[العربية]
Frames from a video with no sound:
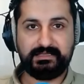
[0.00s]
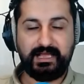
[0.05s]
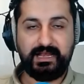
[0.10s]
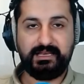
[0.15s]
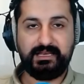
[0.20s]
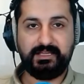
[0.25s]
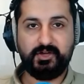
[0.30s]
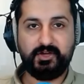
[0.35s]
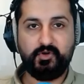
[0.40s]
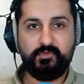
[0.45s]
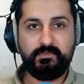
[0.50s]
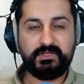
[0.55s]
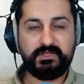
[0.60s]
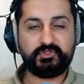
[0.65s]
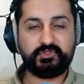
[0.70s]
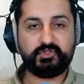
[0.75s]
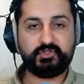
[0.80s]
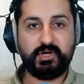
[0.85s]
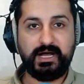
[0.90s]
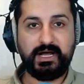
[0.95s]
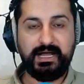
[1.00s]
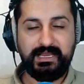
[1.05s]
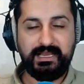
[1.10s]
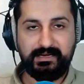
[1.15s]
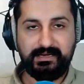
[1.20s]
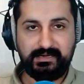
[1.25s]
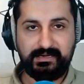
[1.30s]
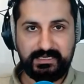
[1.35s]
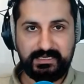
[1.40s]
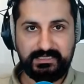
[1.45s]
اليوم السؤال
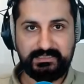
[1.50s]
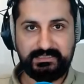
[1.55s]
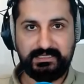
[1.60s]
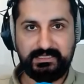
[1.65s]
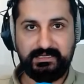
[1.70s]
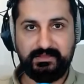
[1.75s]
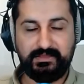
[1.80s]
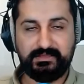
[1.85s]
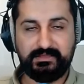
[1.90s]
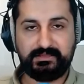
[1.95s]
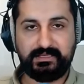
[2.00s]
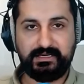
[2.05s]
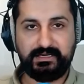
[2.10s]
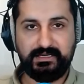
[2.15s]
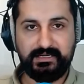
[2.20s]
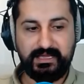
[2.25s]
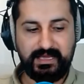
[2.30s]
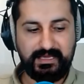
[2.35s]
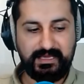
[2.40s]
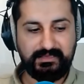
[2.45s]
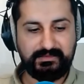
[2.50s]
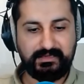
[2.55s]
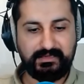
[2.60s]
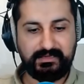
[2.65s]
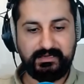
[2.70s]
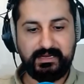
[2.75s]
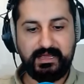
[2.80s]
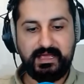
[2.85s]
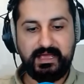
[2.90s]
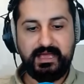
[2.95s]
الرئيسي الذي طرحناه أيضا